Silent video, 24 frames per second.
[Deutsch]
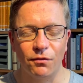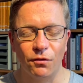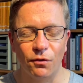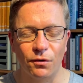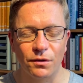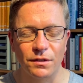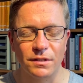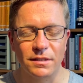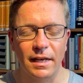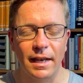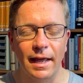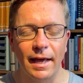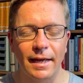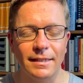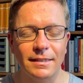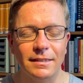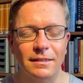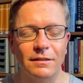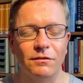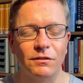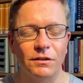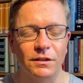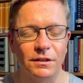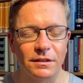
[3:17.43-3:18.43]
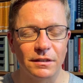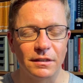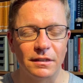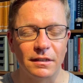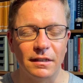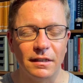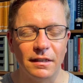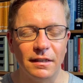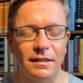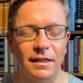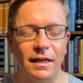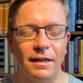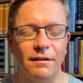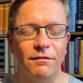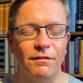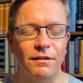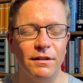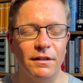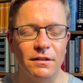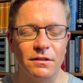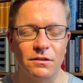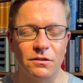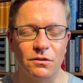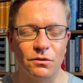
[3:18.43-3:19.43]
wo es leicht wird, deinen
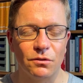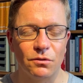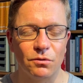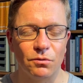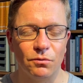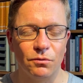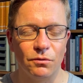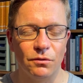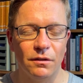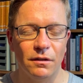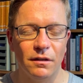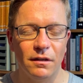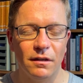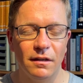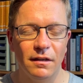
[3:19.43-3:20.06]
Willen zu tun,